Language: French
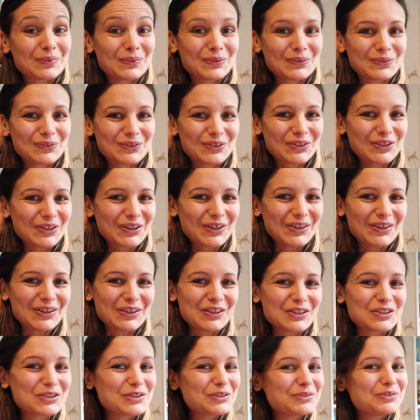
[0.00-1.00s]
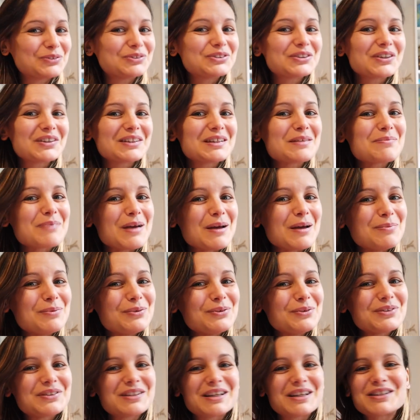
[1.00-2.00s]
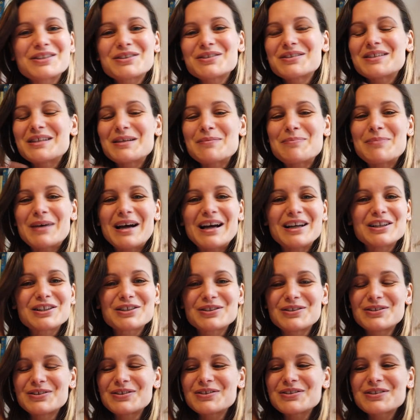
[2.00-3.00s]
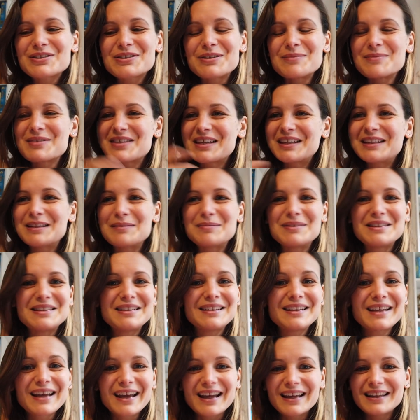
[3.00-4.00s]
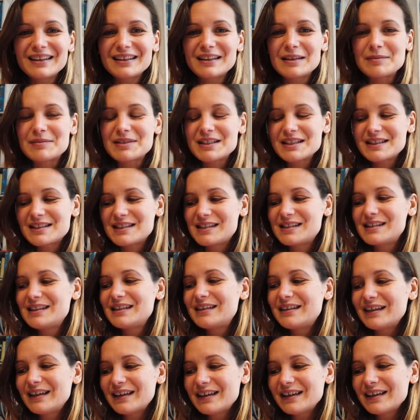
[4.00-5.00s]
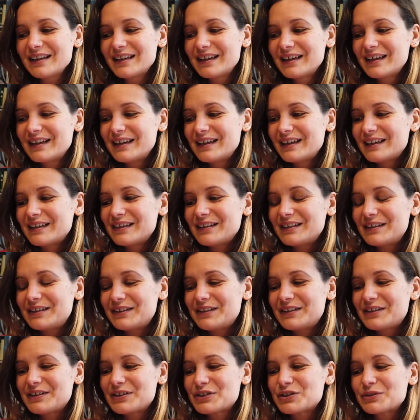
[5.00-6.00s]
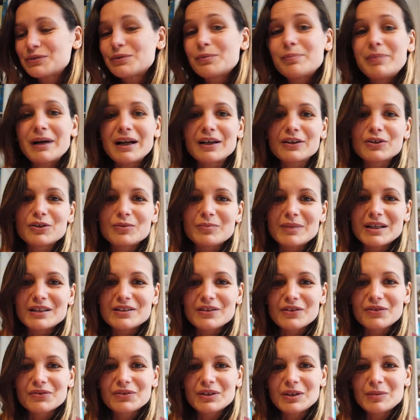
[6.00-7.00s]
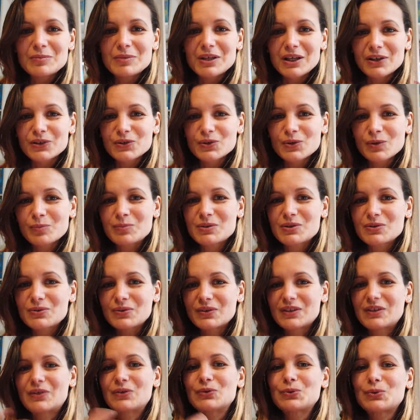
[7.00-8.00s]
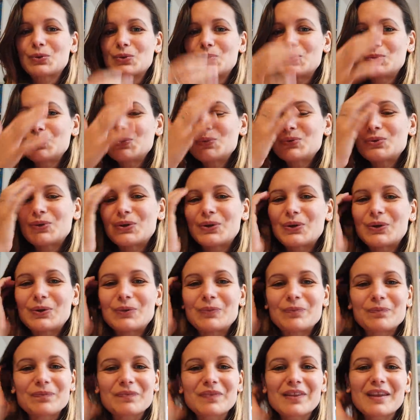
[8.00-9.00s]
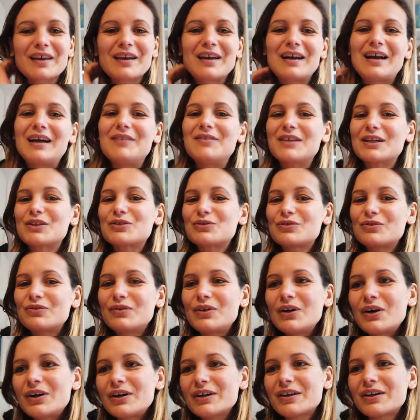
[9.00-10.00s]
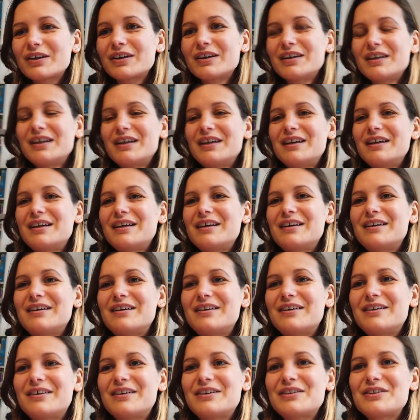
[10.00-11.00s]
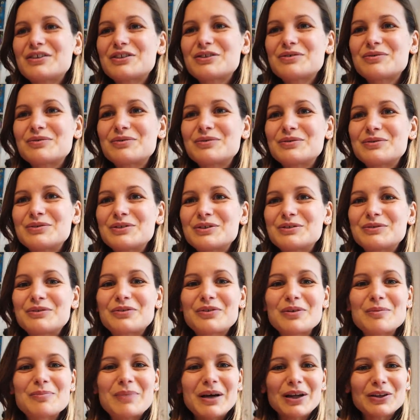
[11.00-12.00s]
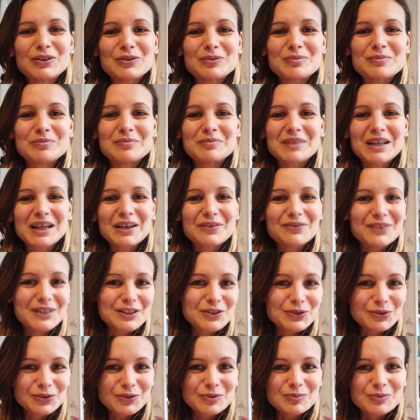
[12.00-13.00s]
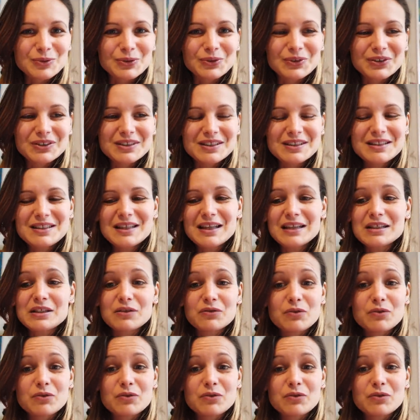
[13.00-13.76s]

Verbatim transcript: Donc je euh, je vous en dis pas plus, hein. je ne sais pas, je lance comme ça des petites graines, des petites idées. je vous parle de mes envies bien sûr puisqu'on est entre nous avec ce vlog. Euh, je, vous, fais part de mes réflexions, de mon quotidien.